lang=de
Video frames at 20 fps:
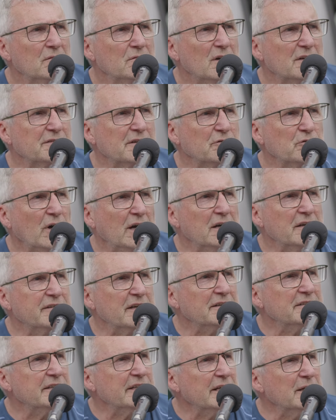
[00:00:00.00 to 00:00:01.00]
was da so alles
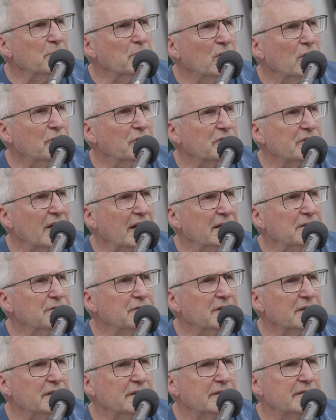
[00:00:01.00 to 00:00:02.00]
an Themen auf uns
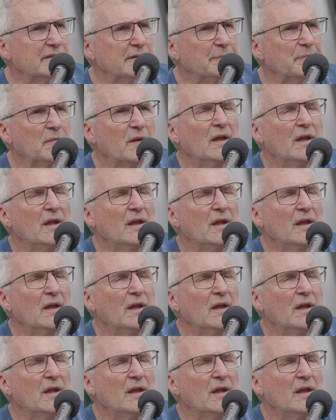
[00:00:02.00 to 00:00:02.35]
einfließt.